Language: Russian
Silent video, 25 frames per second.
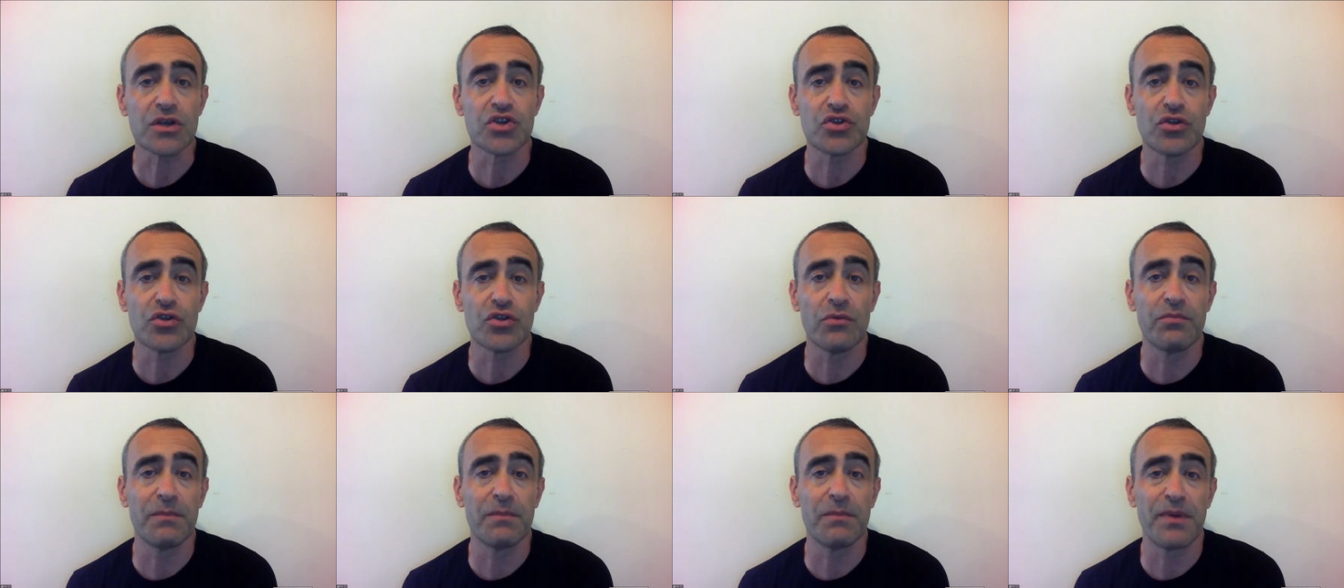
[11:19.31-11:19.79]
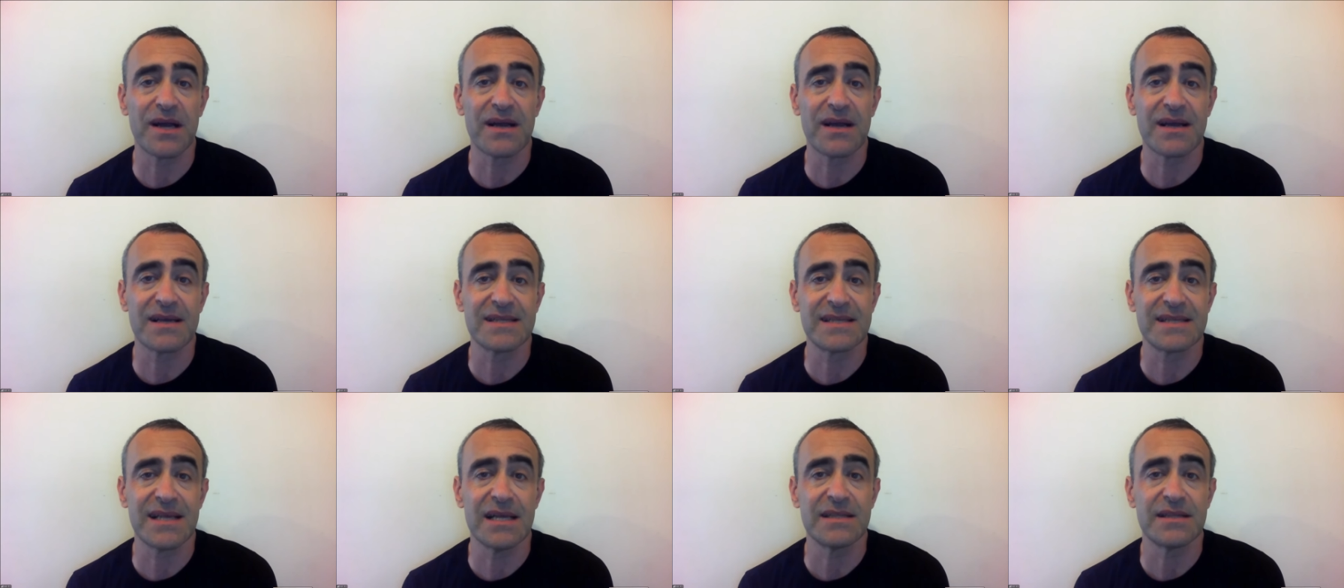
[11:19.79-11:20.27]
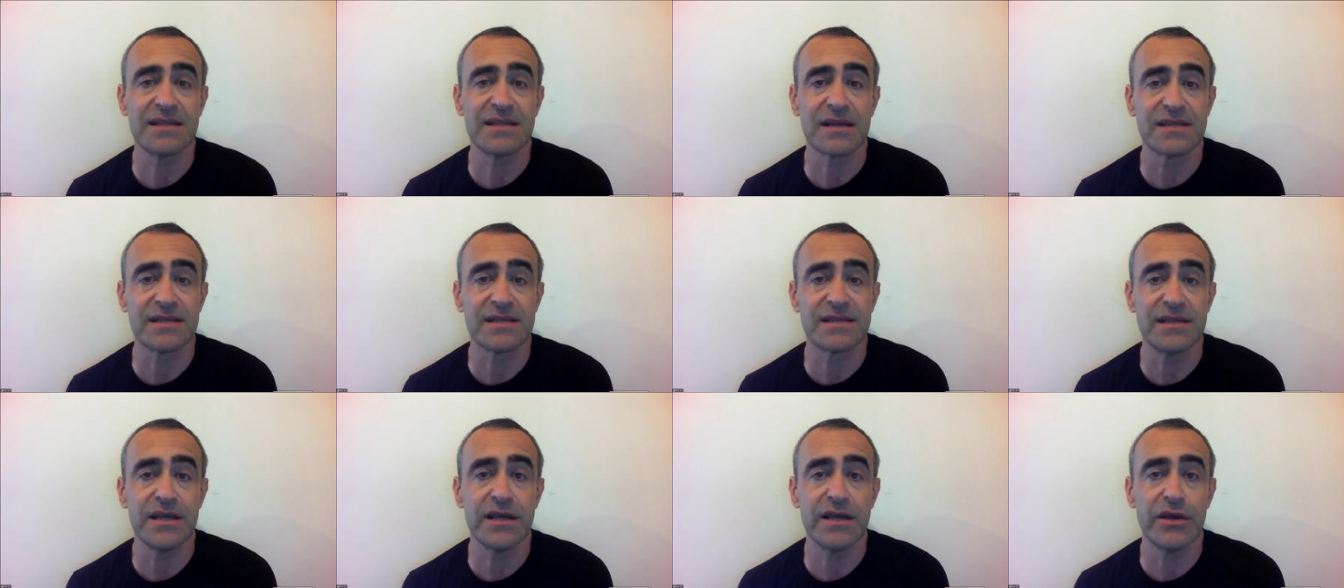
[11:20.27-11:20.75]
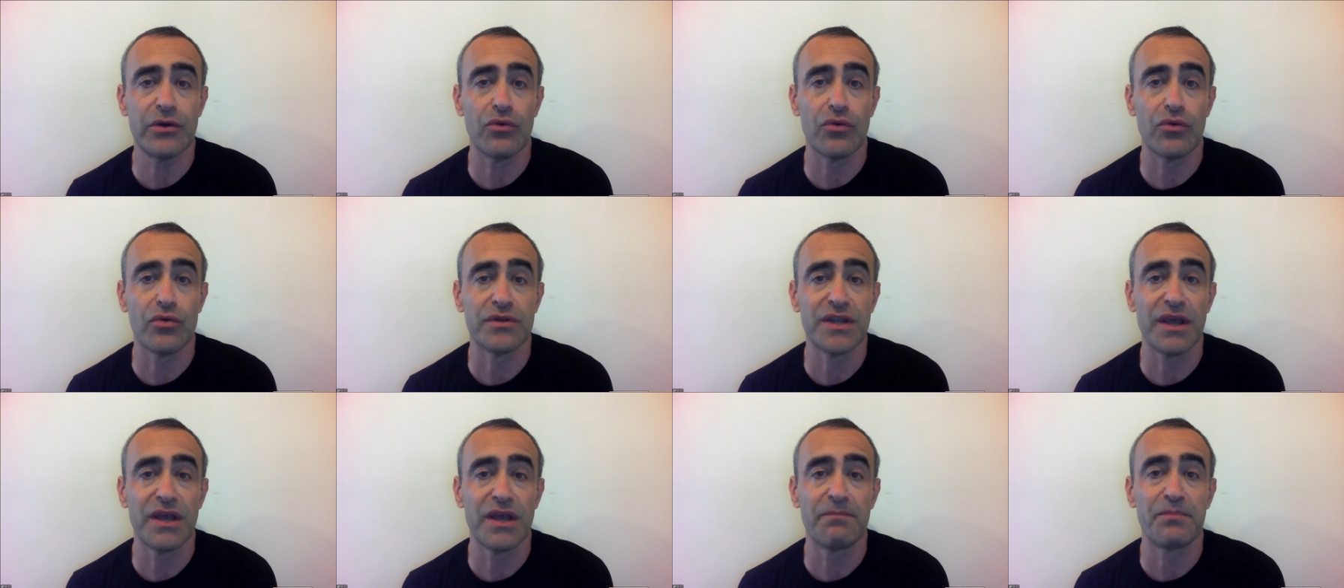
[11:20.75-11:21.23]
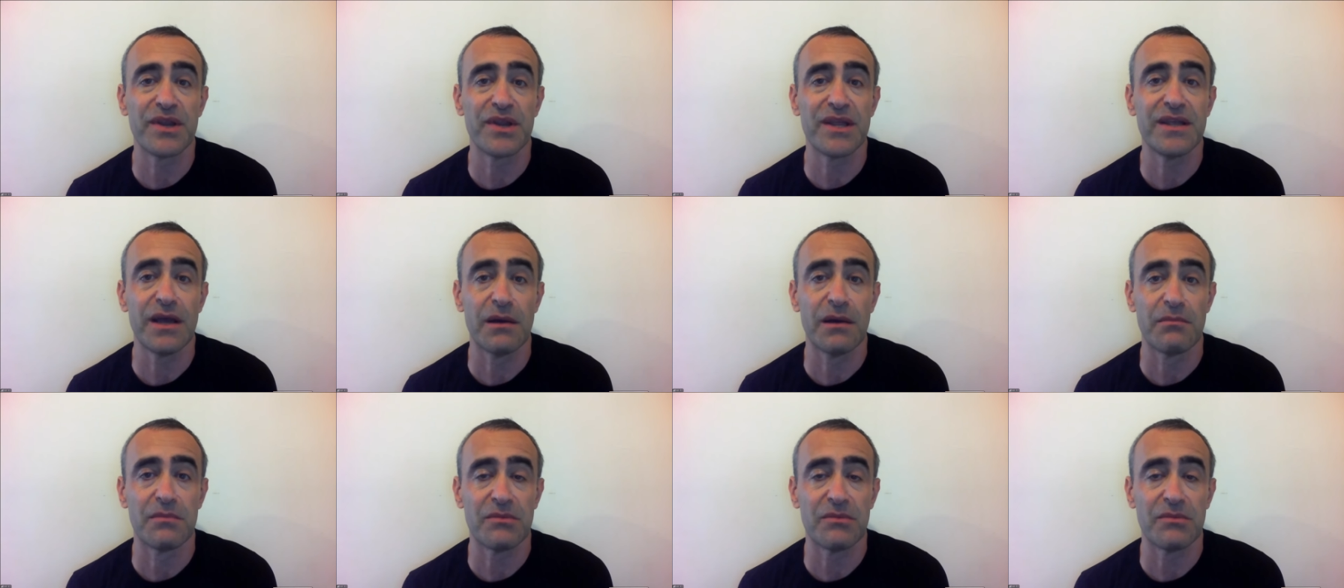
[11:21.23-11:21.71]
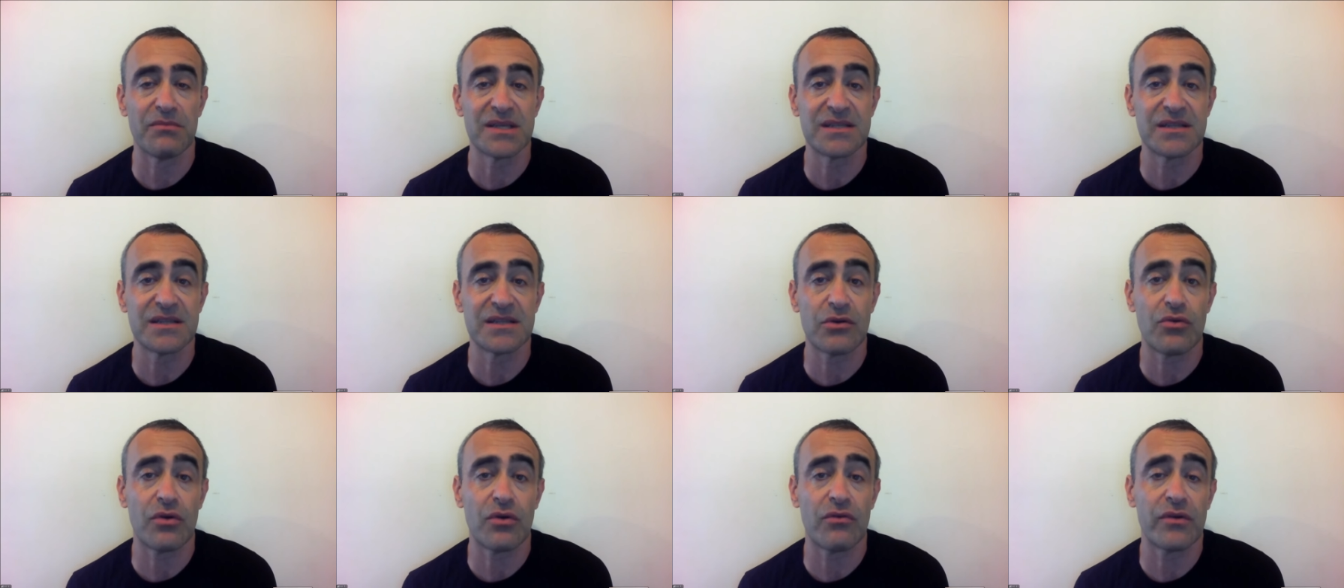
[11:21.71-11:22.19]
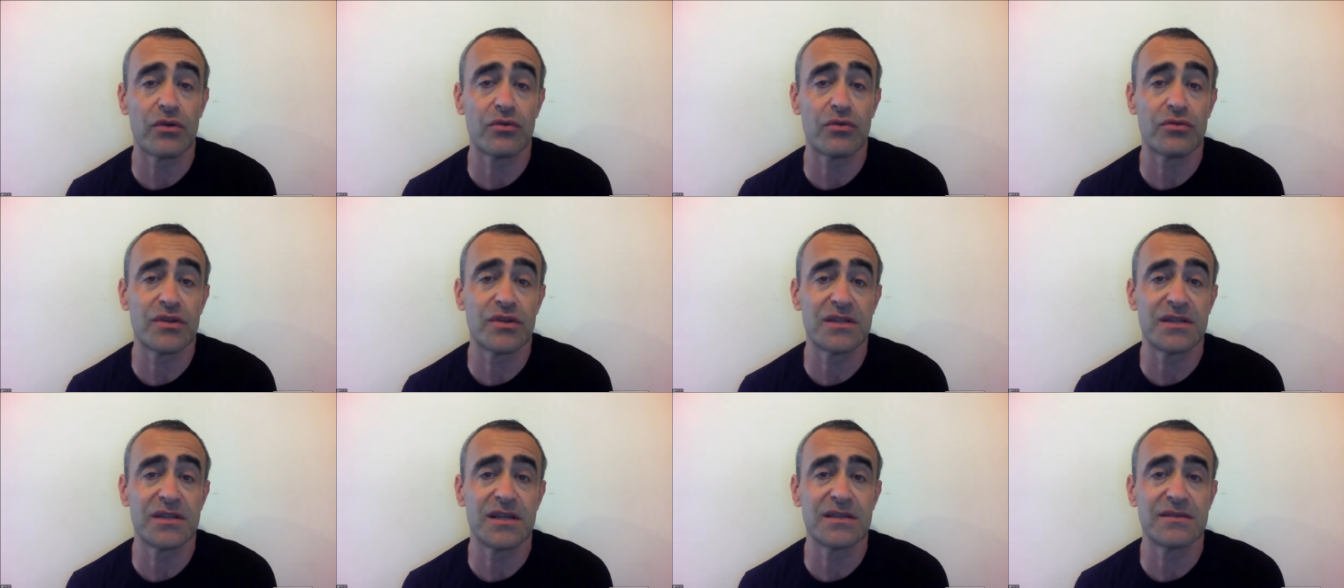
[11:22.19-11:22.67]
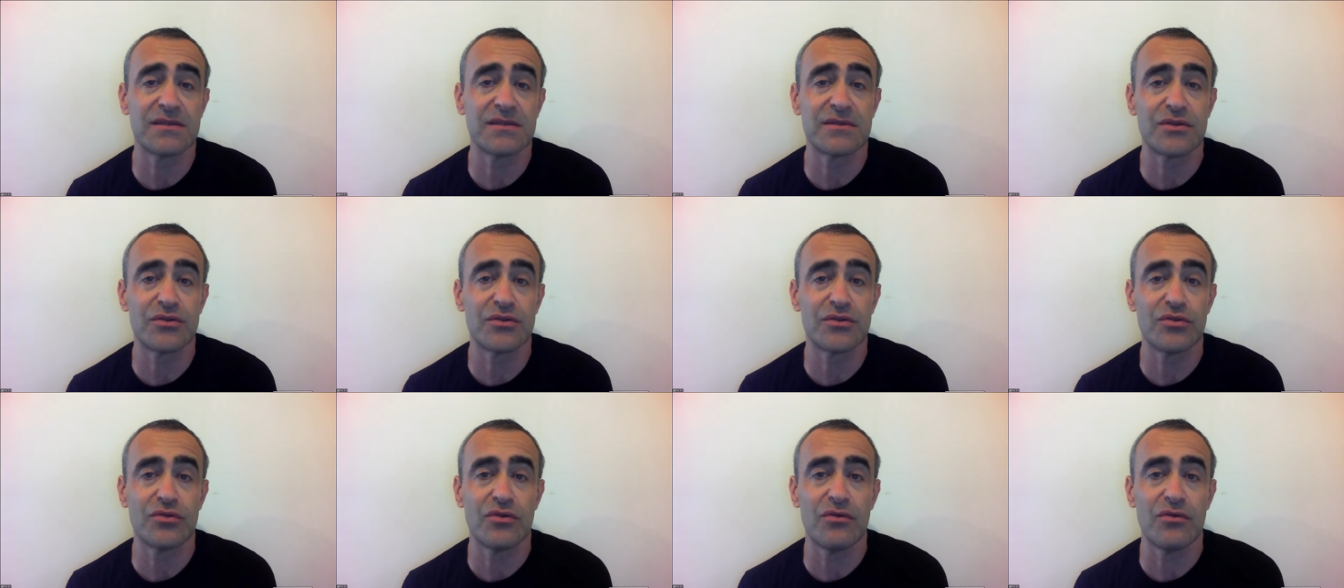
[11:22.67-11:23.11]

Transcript: чтобы показать России неприемлемость такого рода действий.